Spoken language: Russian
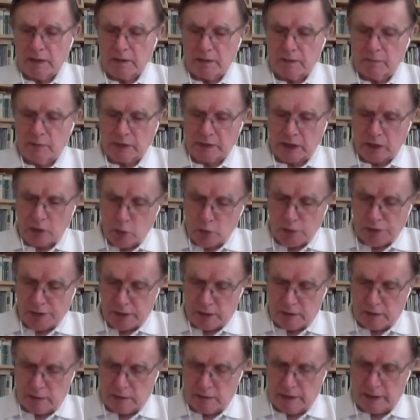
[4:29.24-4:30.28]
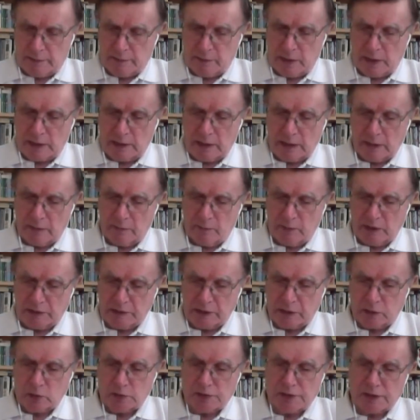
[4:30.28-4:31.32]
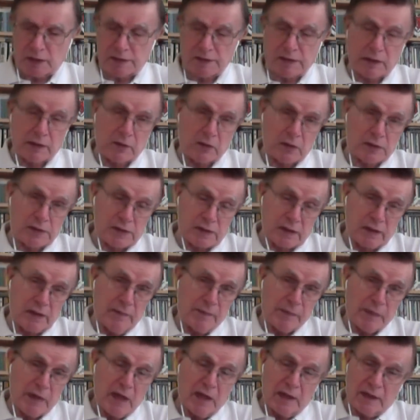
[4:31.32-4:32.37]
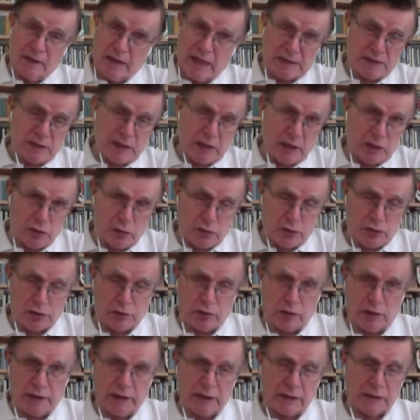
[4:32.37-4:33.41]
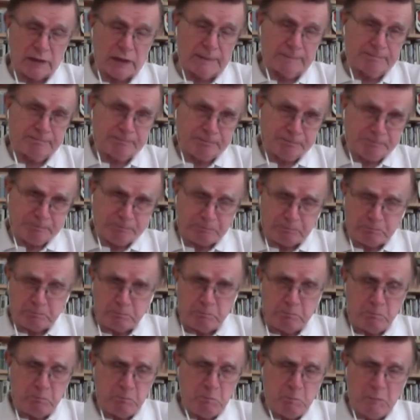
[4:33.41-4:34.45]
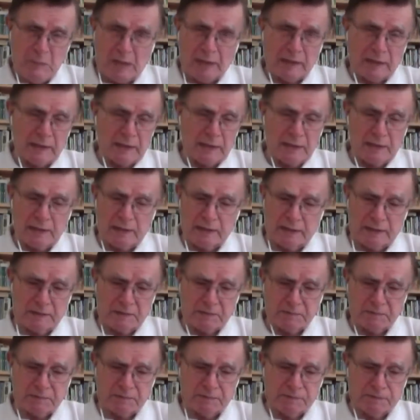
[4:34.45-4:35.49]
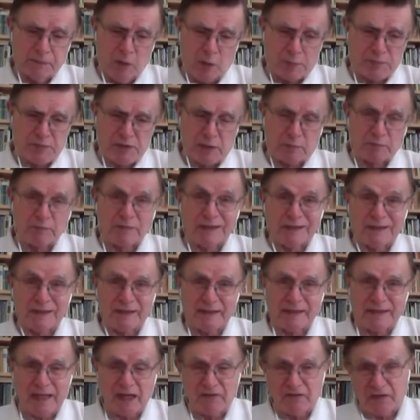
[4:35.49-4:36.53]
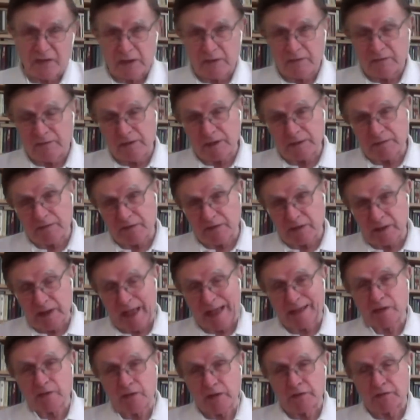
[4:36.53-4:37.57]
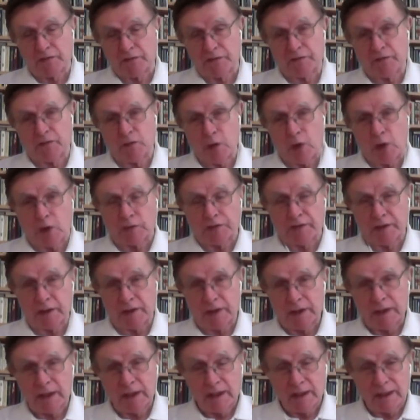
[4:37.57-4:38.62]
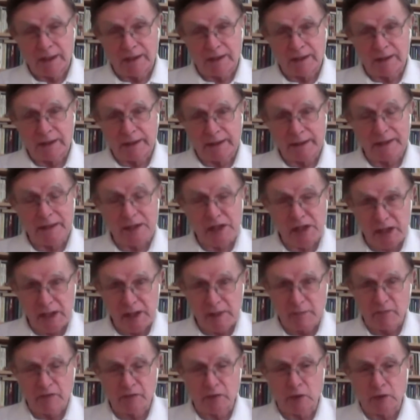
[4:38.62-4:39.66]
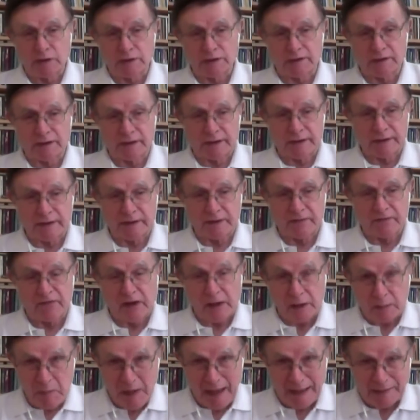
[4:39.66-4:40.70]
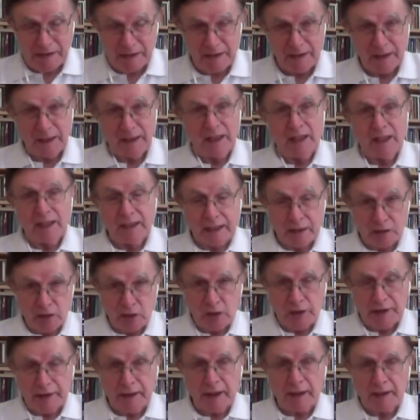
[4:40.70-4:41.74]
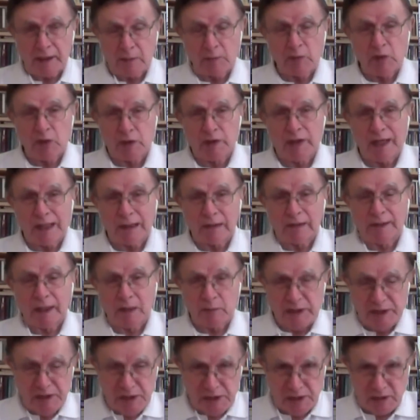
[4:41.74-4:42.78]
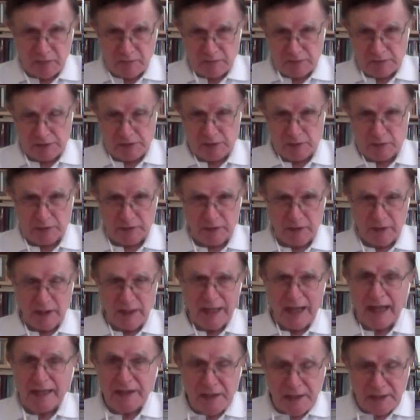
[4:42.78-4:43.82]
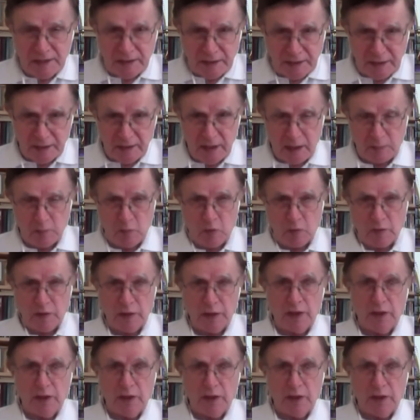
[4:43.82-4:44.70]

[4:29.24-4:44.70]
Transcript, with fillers: Белоруссии, для меня она Белоруссия остается, я скажу, что это, э, в общем-то, я вкладывает в тот э, режим, в тот э, формат – которые я наблюдал на Ближнем Востоке. Один к одному.